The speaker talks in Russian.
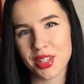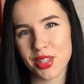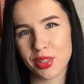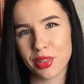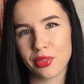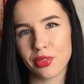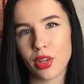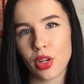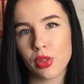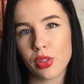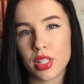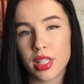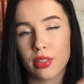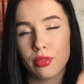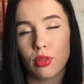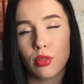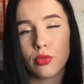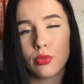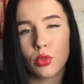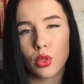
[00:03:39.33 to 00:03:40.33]
Джон Фаус
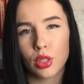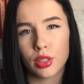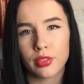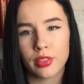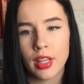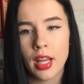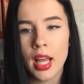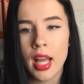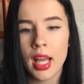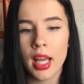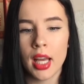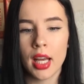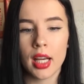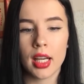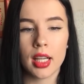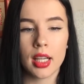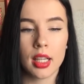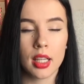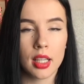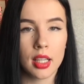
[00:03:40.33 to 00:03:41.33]
его «Волк».
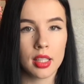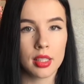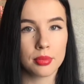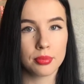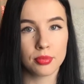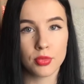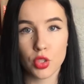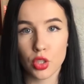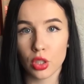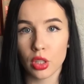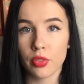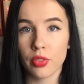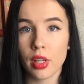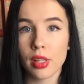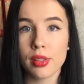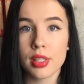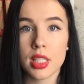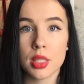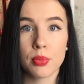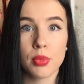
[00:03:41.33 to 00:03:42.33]
А, Джона
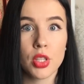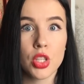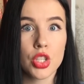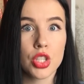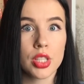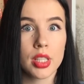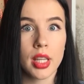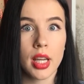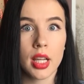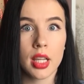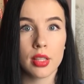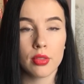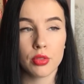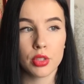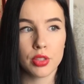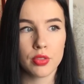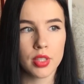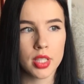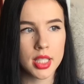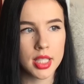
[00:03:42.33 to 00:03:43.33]
Фауза мы читали в
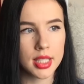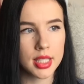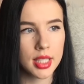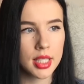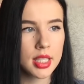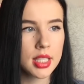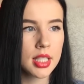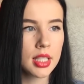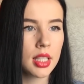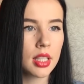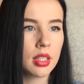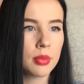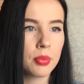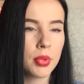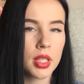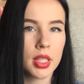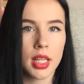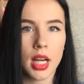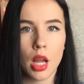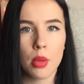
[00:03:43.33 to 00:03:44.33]
университете на
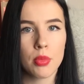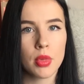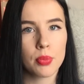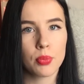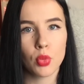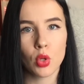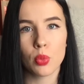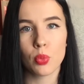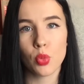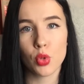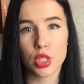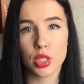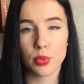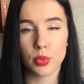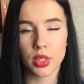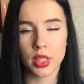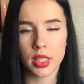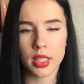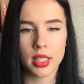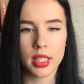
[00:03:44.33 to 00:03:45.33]
программе по
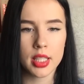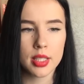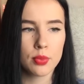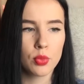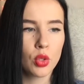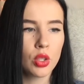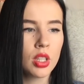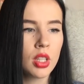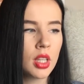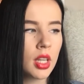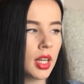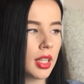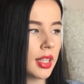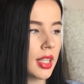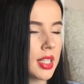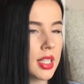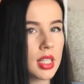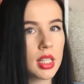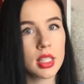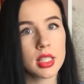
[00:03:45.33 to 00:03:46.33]
постмодернизму.
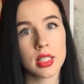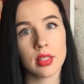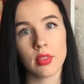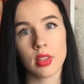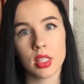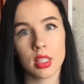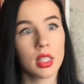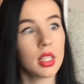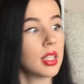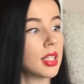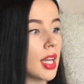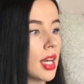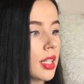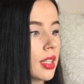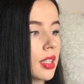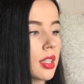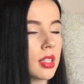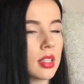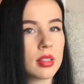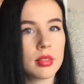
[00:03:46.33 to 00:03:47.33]
Это один из, наверное,
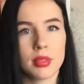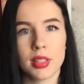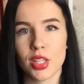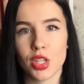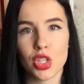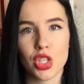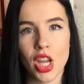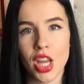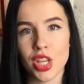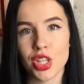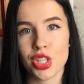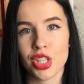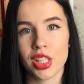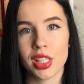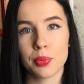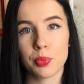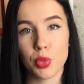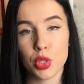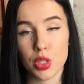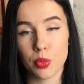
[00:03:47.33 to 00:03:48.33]
ярких,
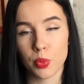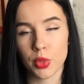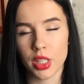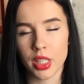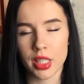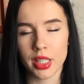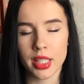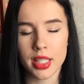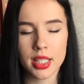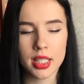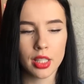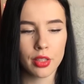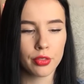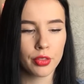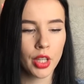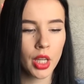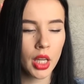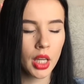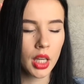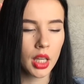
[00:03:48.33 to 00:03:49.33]
ярчайших постмодернистов.
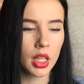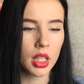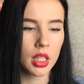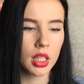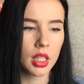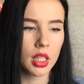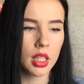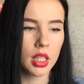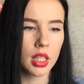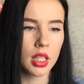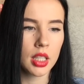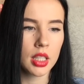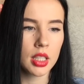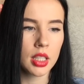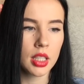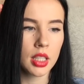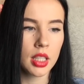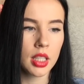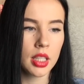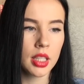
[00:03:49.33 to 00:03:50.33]
А,
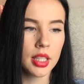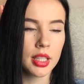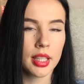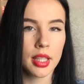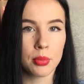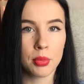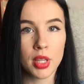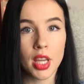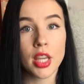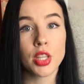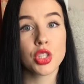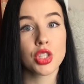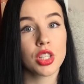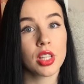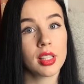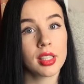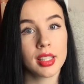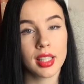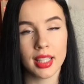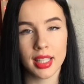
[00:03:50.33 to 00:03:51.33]
и мы, я
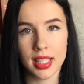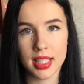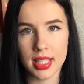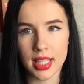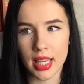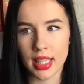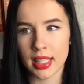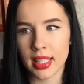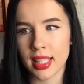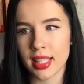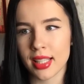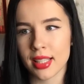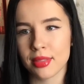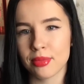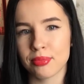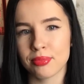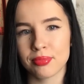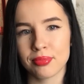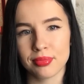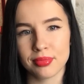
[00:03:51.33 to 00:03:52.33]
читала
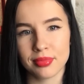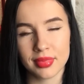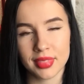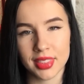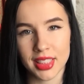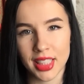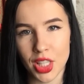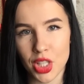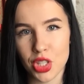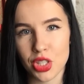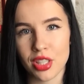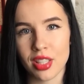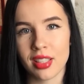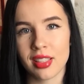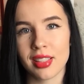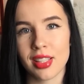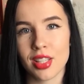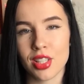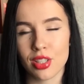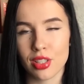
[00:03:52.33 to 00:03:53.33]
«Коллекционера», я
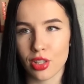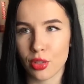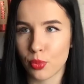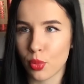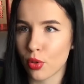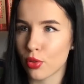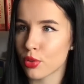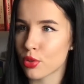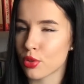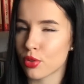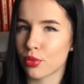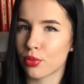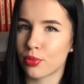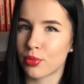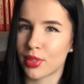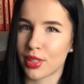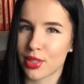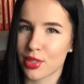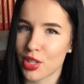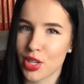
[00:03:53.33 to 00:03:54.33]
читала Любовницу
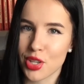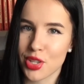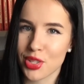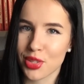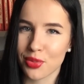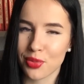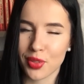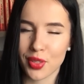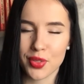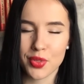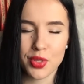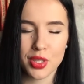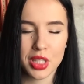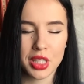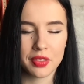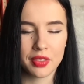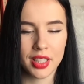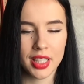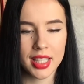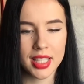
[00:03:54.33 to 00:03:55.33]
женщину
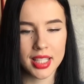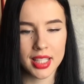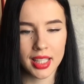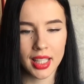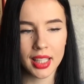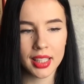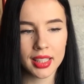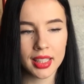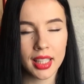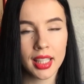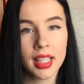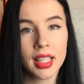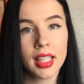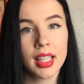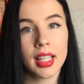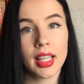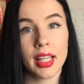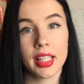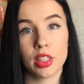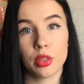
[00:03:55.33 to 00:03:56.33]
французского лейтенанта.
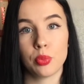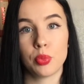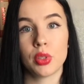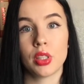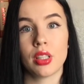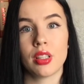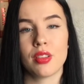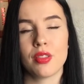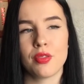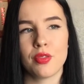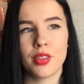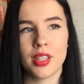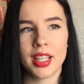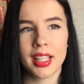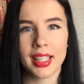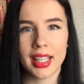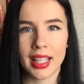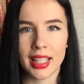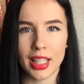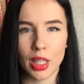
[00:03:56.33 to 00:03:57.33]
Это было
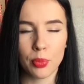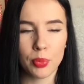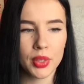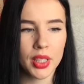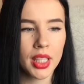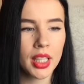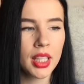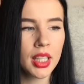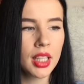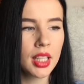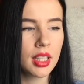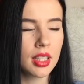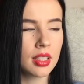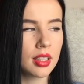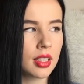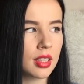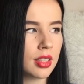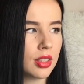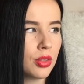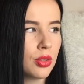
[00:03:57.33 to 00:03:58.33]
великолепно.
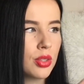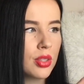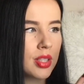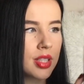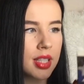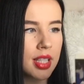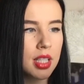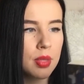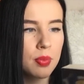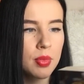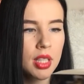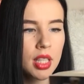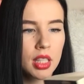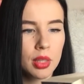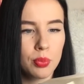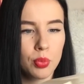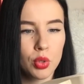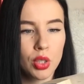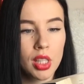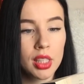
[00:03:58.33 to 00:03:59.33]
А, но здесь меня
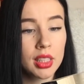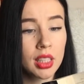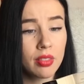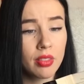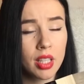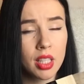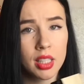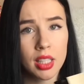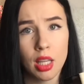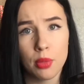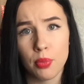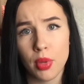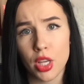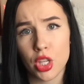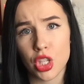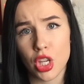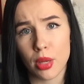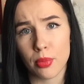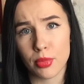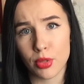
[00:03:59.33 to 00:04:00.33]
напугал, наверное,
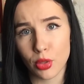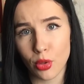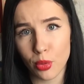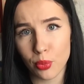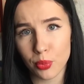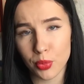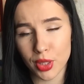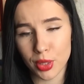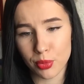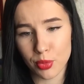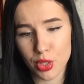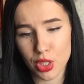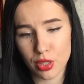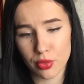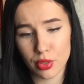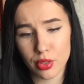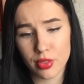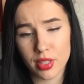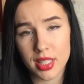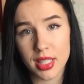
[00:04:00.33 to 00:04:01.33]
опять же объем, потому
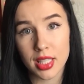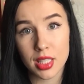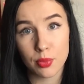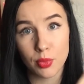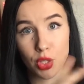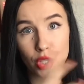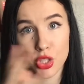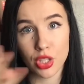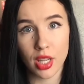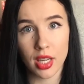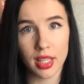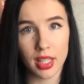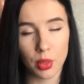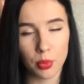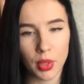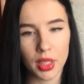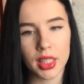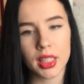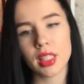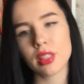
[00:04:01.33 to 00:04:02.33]
что в университете мы читали
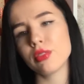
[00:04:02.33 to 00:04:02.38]
романы